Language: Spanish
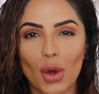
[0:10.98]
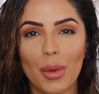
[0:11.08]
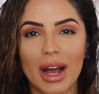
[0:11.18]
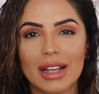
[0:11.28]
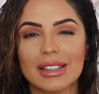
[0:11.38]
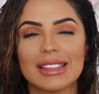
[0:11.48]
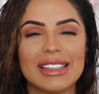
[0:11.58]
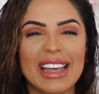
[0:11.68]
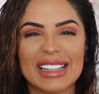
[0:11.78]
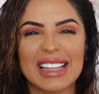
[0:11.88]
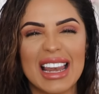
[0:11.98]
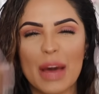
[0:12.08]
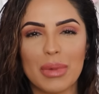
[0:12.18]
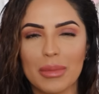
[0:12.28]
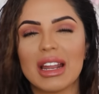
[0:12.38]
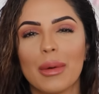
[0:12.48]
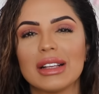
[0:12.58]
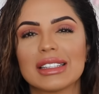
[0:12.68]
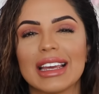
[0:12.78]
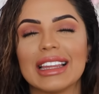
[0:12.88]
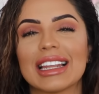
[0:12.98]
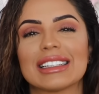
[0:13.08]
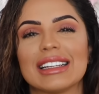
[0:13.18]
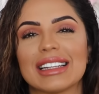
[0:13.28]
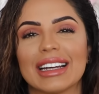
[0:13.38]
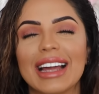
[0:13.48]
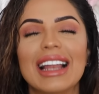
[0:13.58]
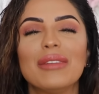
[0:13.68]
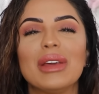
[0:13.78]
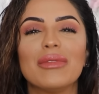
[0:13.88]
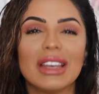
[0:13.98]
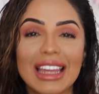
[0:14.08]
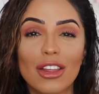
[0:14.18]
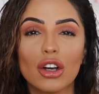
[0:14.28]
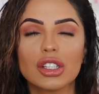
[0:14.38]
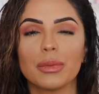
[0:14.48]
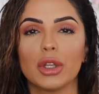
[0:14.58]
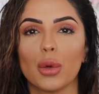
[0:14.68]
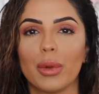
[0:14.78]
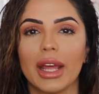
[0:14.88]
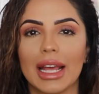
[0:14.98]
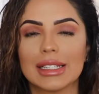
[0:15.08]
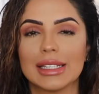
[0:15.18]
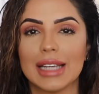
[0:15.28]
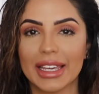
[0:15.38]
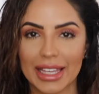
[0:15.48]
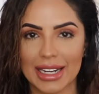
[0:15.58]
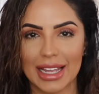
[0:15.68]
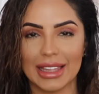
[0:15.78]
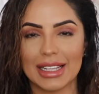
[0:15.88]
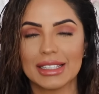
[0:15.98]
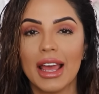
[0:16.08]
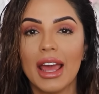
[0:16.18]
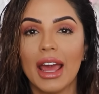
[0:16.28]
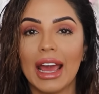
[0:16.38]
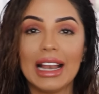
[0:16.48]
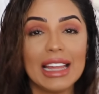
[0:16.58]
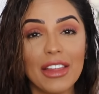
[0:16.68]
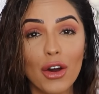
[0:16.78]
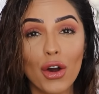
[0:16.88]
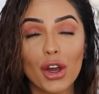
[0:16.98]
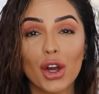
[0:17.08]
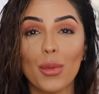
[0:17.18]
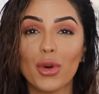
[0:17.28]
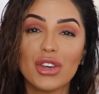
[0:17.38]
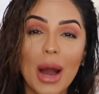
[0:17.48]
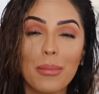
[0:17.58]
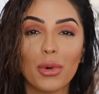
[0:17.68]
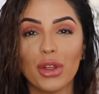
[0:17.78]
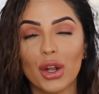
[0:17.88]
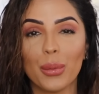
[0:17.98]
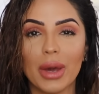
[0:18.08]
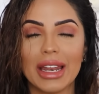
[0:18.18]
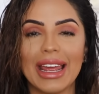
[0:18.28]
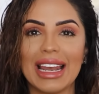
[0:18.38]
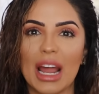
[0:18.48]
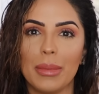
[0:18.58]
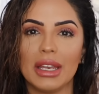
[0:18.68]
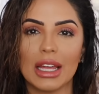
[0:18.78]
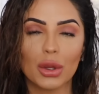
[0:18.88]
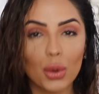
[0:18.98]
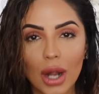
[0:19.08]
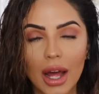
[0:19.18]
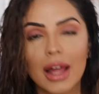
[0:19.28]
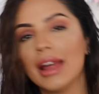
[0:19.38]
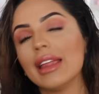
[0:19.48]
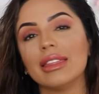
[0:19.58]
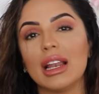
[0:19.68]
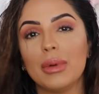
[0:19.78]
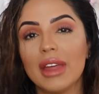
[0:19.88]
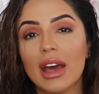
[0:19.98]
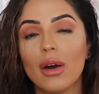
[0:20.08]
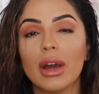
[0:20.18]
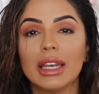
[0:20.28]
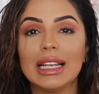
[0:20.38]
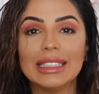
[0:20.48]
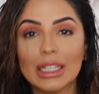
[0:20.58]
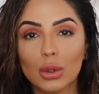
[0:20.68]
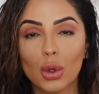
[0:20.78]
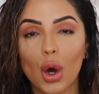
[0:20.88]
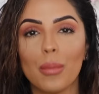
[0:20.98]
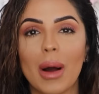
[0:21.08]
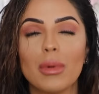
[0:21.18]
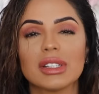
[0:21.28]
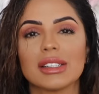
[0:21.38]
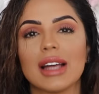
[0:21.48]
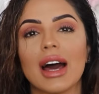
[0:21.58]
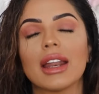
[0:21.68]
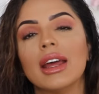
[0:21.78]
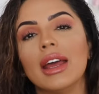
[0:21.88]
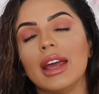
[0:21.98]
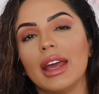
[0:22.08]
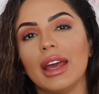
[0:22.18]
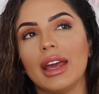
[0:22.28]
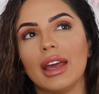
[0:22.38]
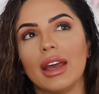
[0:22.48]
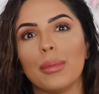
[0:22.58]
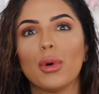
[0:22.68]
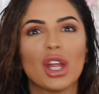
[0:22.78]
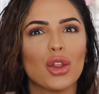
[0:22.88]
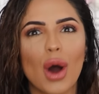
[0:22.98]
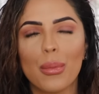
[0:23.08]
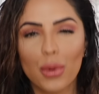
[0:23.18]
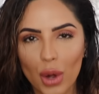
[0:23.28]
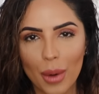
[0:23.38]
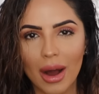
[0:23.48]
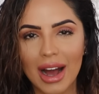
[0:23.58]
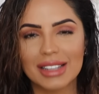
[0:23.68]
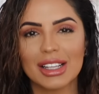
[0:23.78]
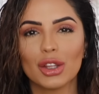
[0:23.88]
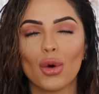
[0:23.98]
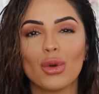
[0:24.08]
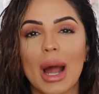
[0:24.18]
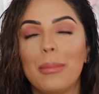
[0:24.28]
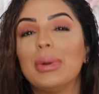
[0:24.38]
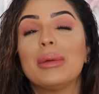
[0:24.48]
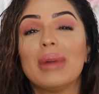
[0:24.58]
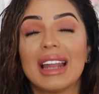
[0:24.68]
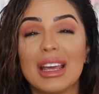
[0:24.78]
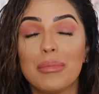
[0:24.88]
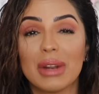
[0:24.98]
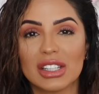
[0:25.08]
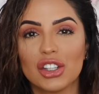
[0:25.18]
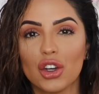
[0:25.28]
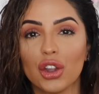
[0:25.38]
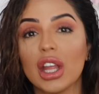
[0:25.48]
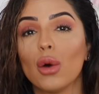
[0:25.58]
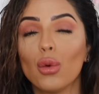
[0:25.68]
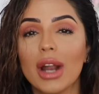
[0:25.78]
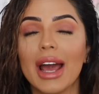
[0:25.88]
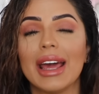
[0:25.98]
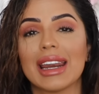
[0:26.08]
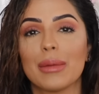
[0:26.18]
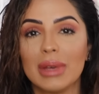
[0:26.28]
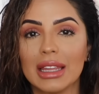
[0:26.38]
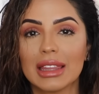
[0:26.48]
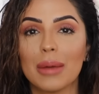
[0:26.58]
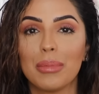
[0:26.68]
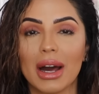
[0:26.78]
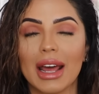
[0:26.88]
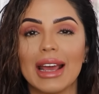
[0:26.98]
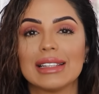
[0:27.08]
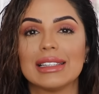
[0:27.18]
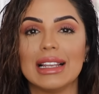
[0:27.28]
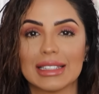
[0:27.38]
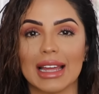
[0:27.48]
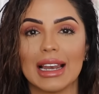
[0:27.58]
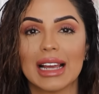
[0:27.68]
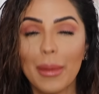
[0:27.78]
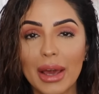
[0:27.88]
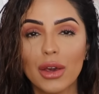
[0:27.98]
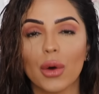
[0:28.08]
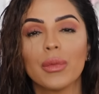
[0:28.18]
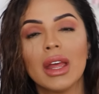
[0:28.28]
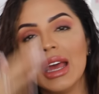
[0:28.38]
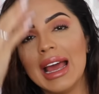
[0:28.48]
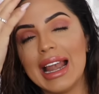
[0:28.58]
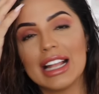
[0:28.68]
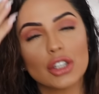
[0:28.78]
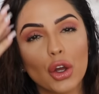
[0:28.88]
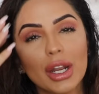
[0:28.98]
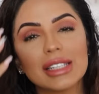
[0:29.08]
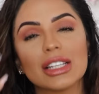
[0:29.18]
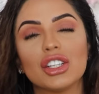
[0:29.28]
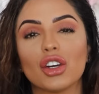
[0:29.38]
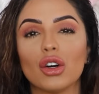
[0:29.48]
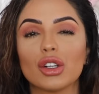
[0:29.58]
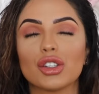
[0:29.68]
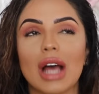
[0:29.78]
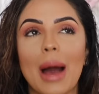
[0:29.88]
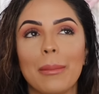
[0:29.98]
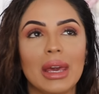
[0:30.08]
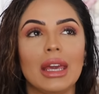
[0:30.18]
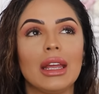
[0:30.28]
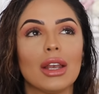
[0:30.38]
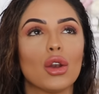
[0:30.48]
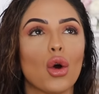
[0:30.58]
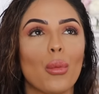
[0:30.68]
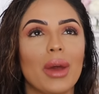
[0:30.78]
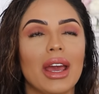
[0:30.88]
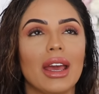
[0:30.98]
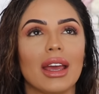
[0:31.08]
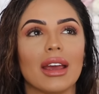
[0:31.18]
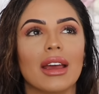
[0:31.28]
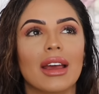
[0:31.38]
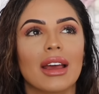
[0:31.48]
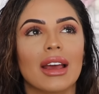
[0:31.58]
nuevas, si es la primera vez que entras a este canal, bienvenidos. Mi nombre es Jackie Hernández. El día de hoy, como ya pudieron ver en la miniatura del video, en el título, vamos a estar eh, poniendo a prueba, haciendo una primera impresión de una herramienta para estilizar el cabello. Les soy honesta, chicos, a mí no me